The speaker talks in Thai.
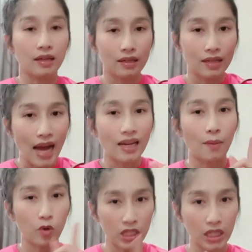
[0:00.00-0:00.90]
ได้ทั้
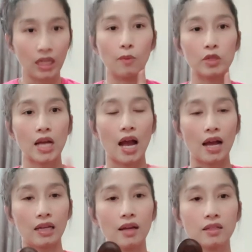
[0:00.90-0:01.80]
งผู้หญิงและผู้ชาย
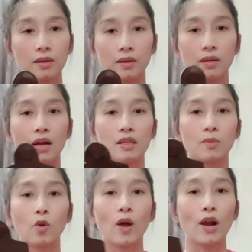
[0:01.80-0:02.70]
ถ้าซื้อสม
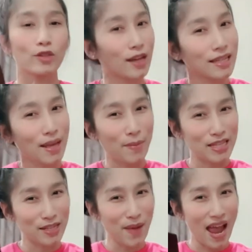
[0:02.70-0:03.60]
มุติว่าเราซื้อให้สามี
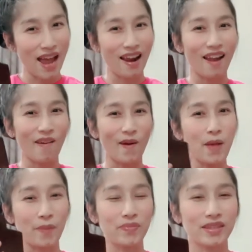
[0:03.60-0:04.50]
ใช่ไหมแล้วเราก็
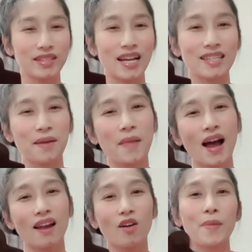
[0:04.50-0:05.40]
แบบอยากใช้บ้าง
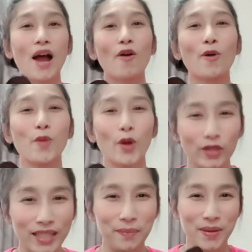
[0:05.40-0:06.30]
เราก็ไปเอาขโมยขอ
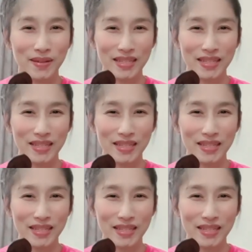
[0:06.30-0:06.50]
งสามีมา